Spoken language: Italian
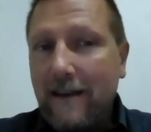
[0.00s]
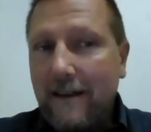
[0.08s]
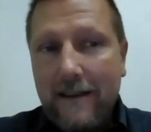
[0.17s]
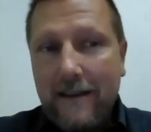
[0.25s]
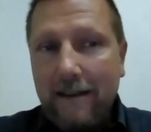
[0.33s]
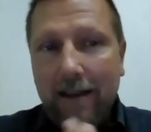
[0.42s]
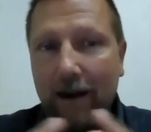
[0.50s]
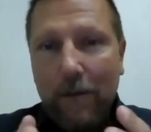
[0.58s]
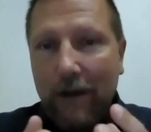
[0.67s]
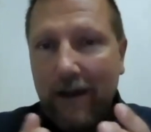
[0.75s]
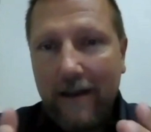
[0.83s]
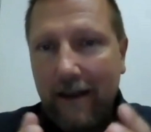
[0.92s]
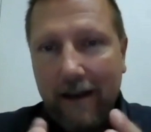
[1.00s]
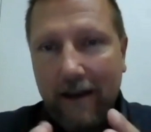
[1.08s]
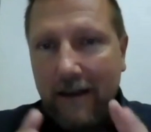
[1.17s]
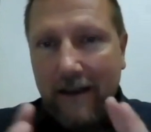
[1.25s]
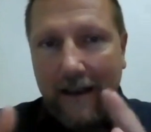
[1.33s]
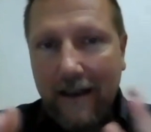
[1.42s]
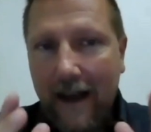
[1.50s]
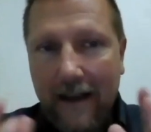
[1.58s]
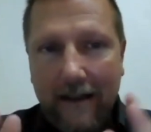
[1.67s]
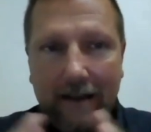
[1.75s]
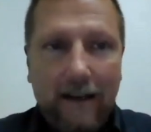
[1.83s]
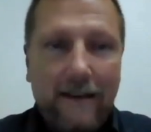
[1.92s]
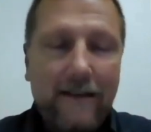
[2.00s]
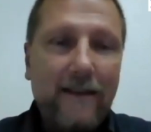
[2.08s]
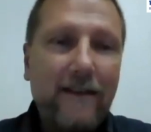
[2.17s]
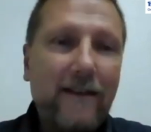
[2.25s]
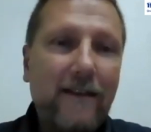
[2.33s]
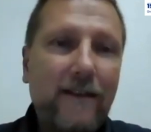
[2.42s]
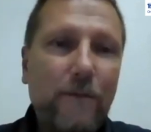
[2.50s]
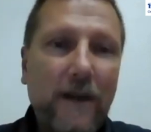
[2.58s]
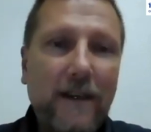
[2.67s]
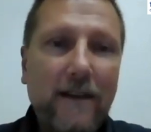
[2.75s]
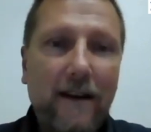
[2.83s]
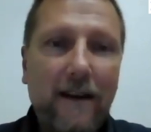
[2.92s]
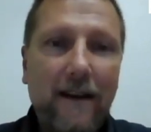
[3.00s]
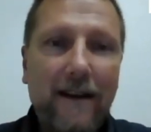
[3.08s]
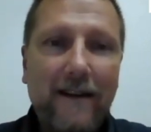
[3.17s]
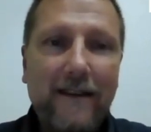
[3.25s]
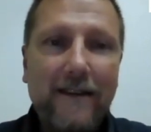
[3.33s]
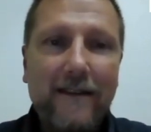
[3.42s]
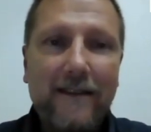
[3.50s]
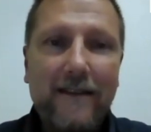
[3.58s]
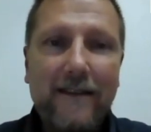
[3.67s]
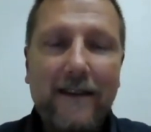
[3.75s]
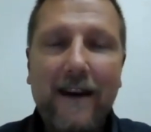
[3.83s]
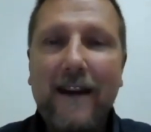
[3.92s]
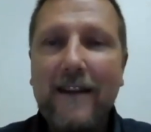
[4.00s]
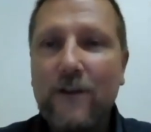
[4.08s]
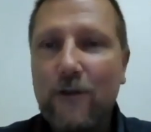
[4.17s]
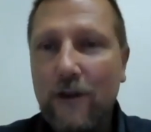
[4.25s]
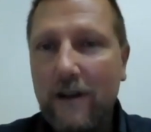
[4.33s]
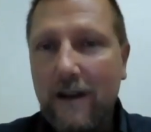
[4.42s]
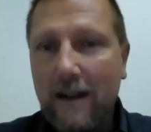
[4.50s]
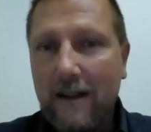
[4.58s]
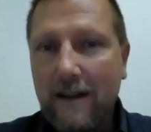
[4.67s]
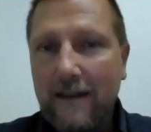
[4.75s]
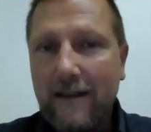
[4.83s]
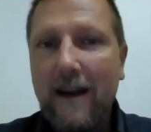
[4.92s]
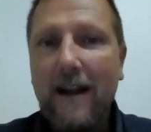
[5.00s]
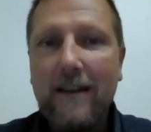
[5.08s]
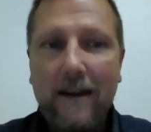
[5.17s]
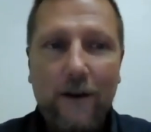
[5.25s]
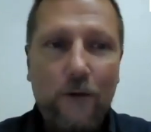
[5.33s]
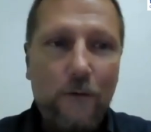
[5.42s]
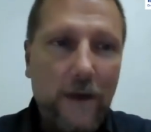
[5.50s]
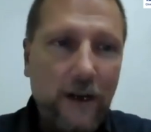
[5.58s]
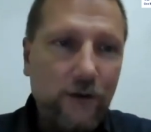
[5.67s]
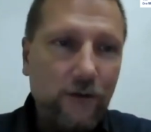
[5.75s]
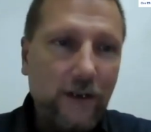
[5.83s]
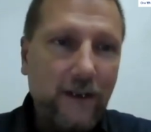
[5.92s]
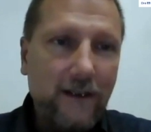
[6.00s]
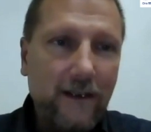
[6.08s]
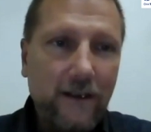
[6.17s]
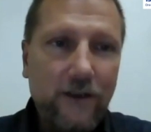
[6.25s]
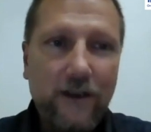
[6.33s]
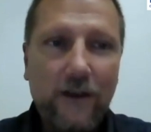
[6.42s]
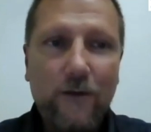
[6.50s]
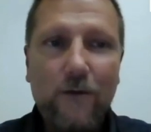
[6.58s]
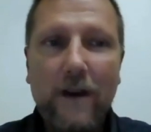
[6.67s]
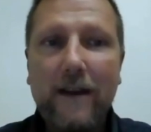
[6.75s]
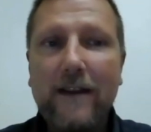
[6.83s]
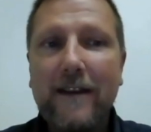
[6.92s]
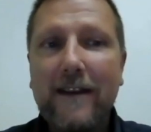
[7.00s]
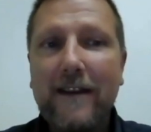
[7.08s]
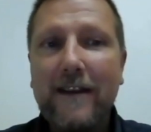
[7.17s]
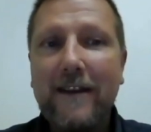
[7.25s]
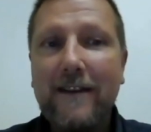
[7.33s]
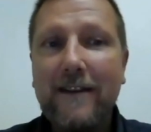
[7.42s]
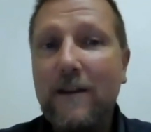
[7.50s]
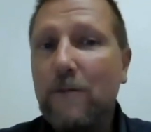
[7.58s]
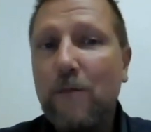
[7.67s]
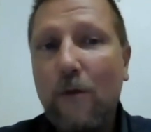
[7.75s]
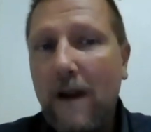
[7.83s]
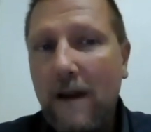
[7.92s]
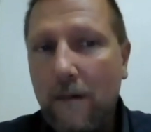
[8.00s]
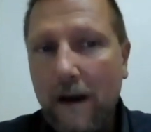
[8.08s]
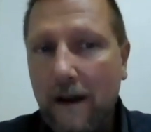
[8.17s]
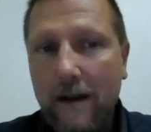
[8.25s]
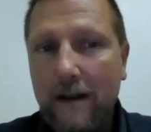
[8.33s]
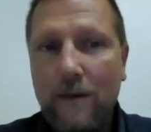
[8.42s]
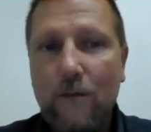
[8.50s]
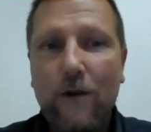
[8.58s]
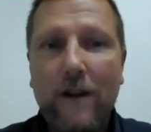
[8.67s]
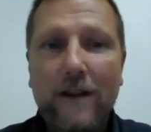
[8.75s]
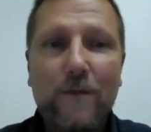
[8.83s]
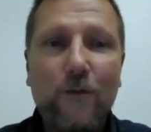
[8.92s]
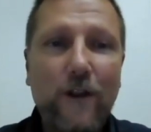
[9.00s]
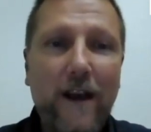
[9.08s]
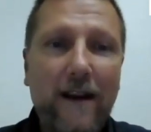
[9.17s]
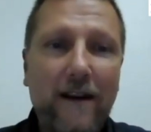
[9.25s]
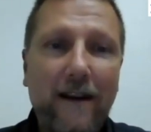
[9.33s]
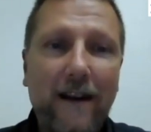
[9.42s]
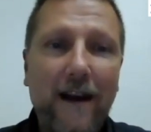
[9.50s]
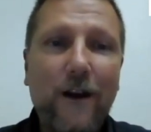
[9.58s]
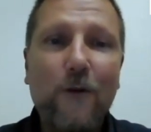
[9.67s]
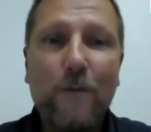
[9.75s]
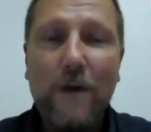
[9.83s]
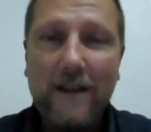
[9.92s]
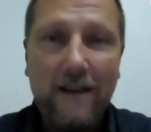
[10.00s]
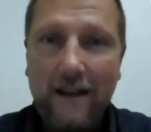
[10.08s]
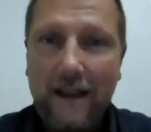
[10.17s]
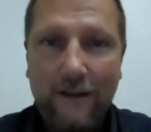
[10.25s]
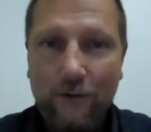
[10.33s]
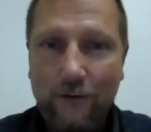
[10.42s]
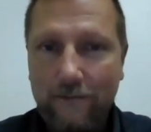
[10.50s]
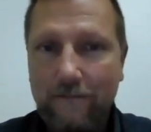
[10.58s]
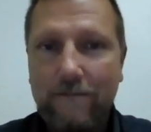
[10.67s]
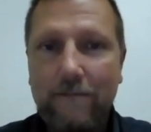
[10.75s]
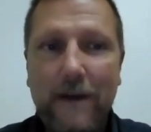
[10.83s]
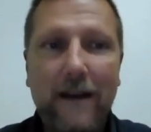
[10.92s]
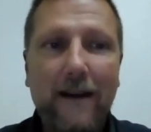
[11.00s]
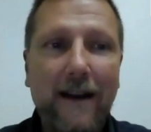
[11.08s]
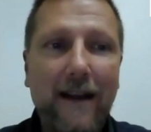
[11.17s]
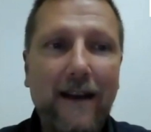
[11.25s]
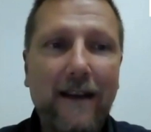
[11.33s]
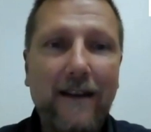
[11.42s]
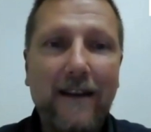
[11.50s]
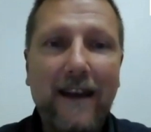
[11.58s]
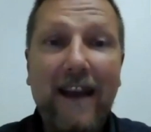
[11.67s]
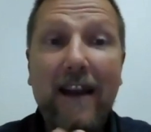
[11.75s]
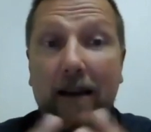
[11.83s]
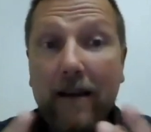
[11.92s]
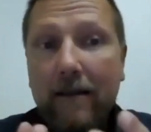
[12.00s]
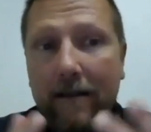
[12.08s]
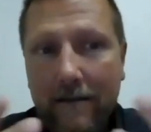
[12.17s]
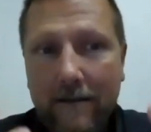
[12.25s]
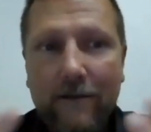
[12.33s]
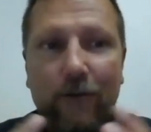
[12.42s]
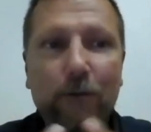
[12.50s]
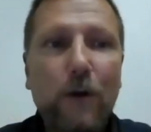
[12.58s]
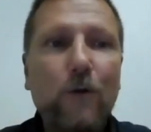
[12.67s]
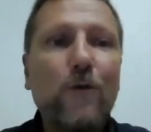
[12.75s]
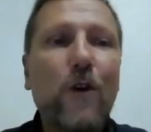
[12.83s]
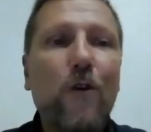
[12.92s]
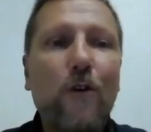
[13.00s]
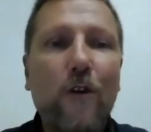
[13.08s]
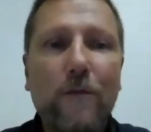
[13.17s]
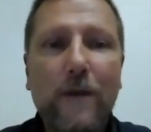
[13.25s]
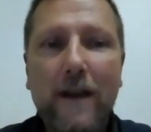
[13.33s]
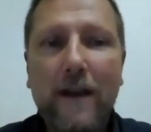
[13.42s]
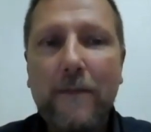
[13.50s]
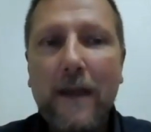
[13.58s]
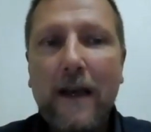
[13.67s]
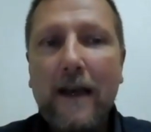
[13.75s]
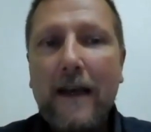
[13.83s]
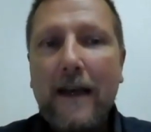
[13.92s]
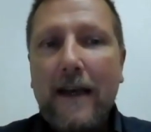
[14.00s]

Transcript: E sin dalla metà degli anni 70 eh, si pensi alla eh, relazione della Trilateral Commission del 75, eh, il problema che le democrazie moderne hanno presentato per le elite, soprattutto economiche,